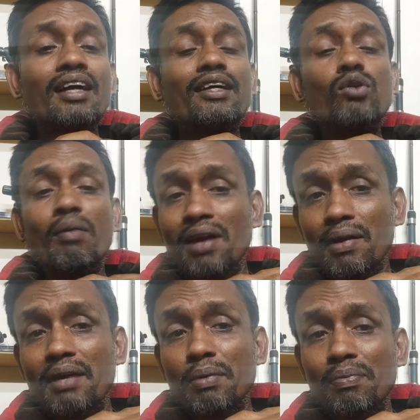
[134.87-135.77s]
কিন্তু আপনারা
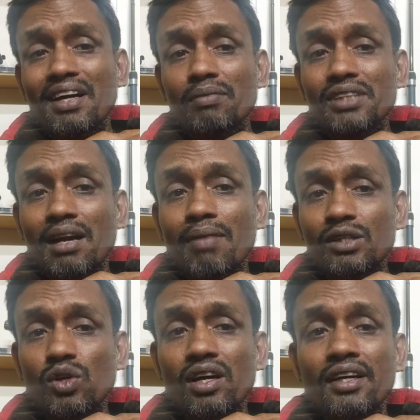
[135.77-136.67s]
কি পিঁপড়া ডিম ছাড়া
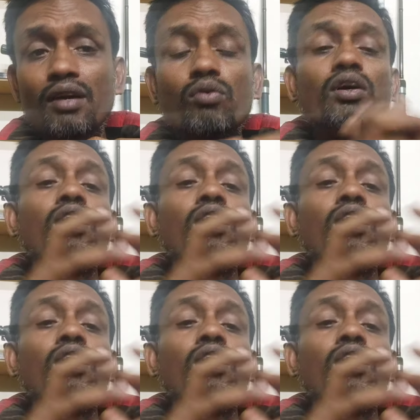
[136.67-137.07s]
মাছ ধরেন কেউ